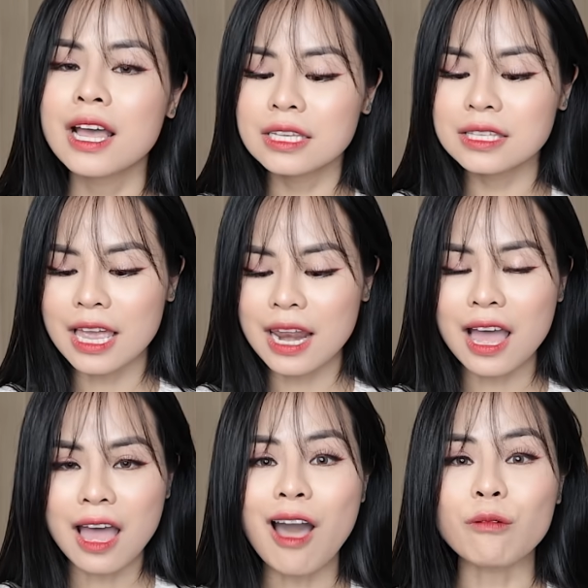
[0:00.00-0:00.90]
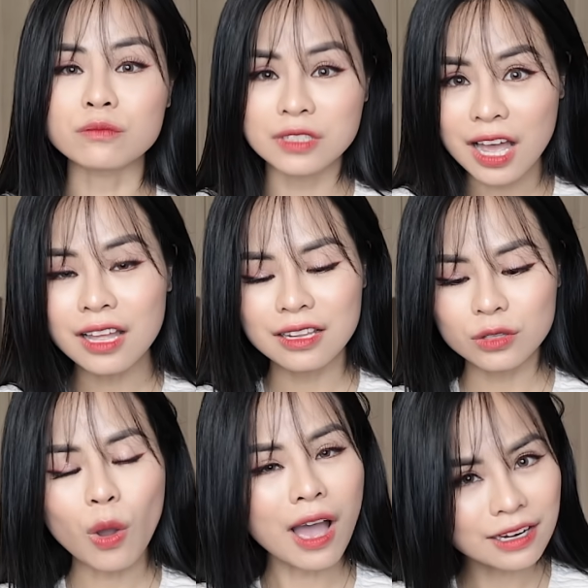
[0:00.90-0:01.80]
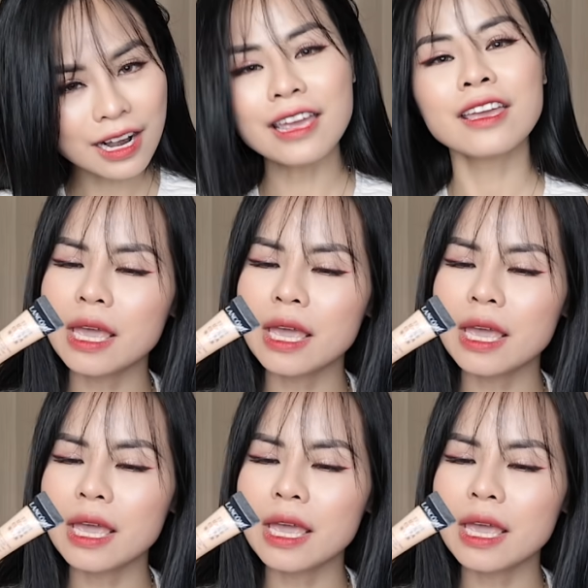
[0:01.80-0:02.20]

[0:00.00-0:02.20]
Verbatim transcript: như thế là hỏng nhá toang đấy